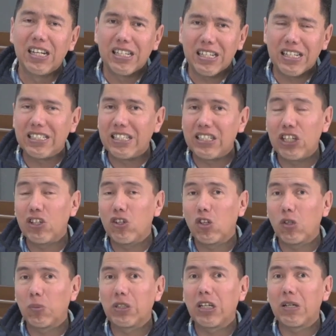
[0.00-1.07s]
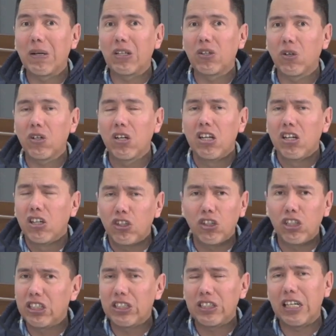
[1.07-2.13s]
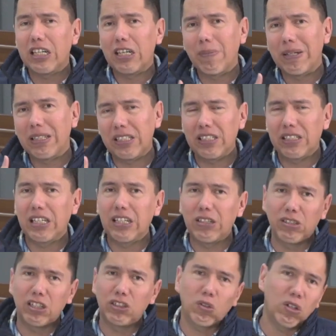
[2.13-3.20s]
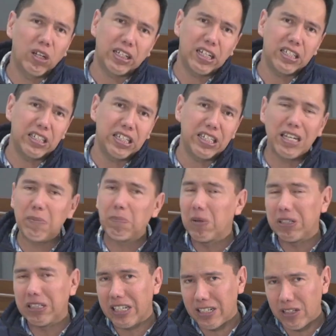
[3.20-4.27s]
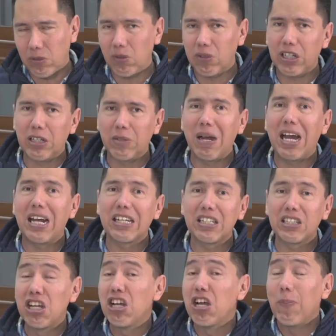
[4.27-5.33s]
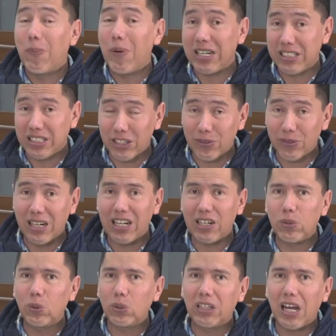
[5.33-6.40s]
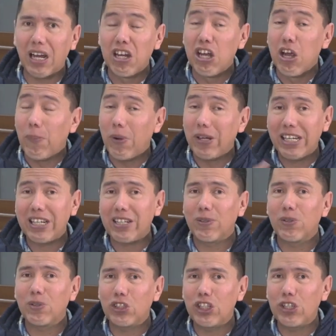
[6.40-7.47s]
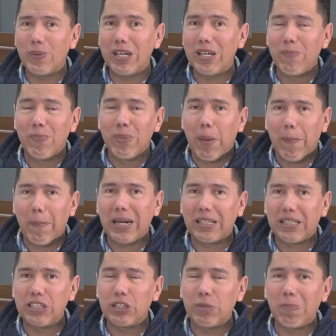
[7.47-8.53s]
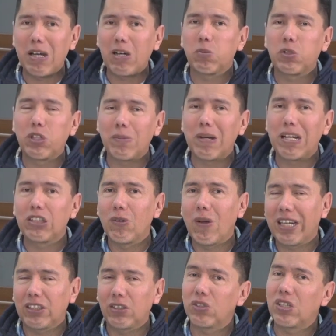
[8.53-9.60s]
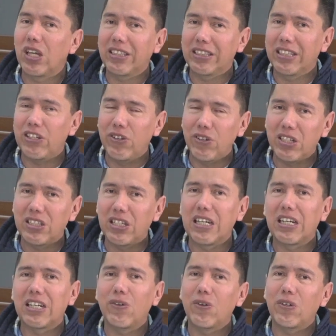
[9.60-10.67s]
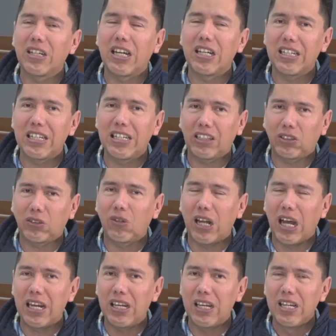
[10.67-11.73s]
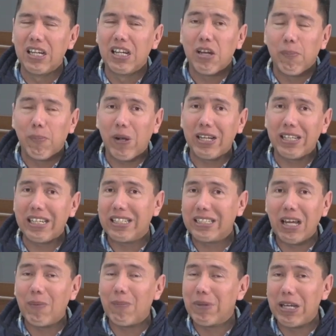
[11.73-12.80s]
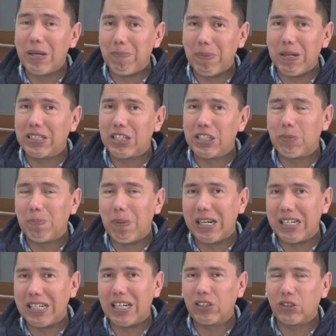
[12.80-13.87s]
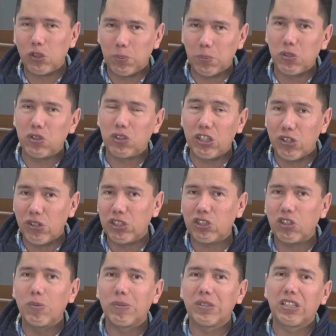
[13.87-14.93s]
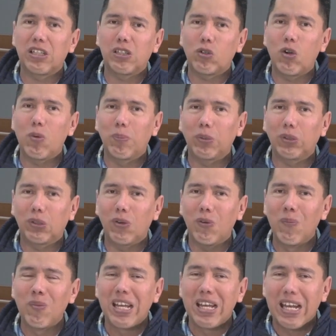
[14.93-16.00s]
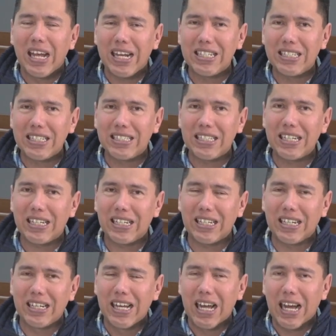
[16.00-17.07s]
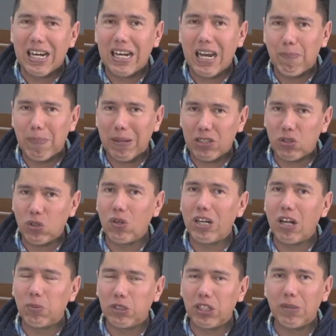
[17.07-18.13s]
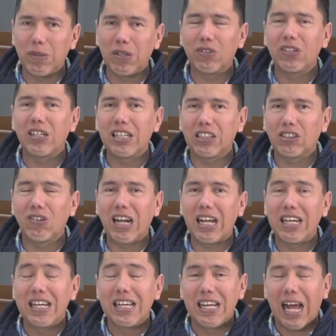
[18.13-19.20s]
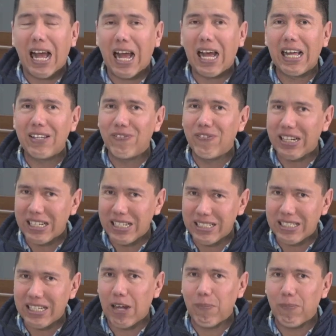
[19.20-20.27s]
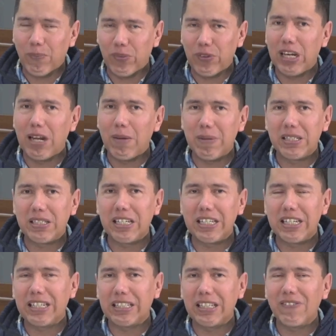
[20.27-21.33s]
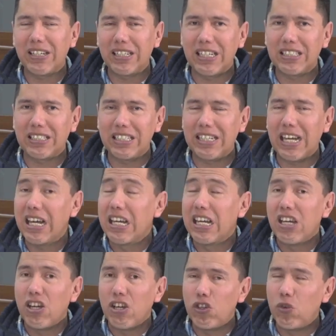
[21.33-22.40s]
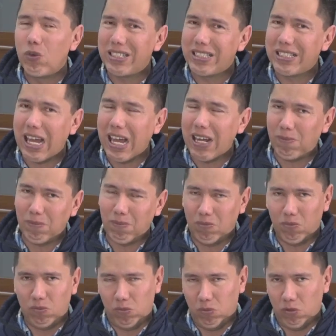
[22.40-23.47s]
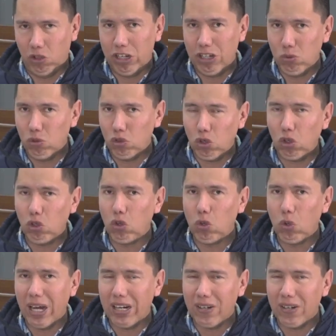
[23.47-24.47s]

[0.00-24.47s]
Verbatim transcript: Es decir, un observador no necesariamente está en una sola casilla, puede recorrer varias, puede hacer una ruta, puede inclusive participar observando actos anteriores a la jornada electoral, puede y también participar en actos posteriores como es el cómputo. Es decir, la persona observadora electoral, a diferencia de la mesa directiva de casilla, no está en un solo lugar